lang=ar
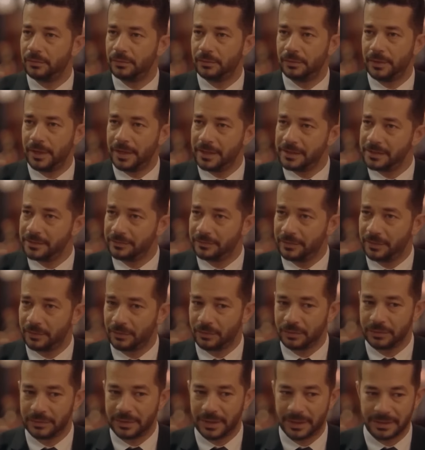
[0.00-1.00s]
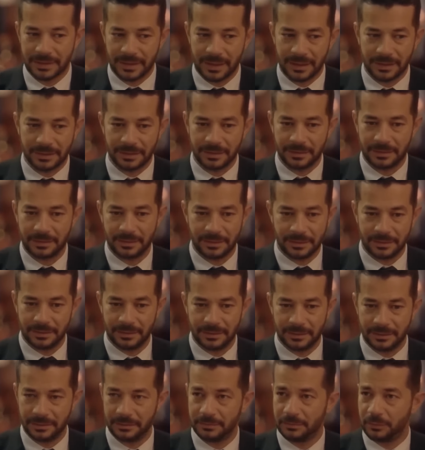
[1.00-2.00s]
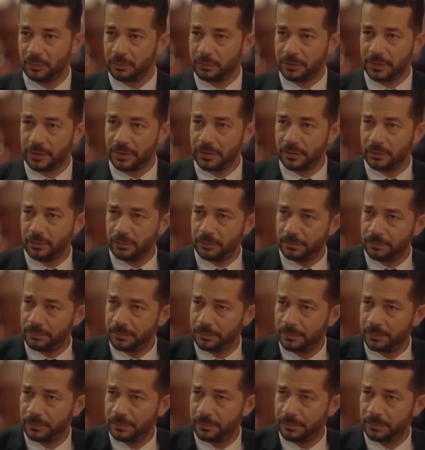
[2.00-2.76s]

واسف لو كنت ازعجتك انا ممكن اقوم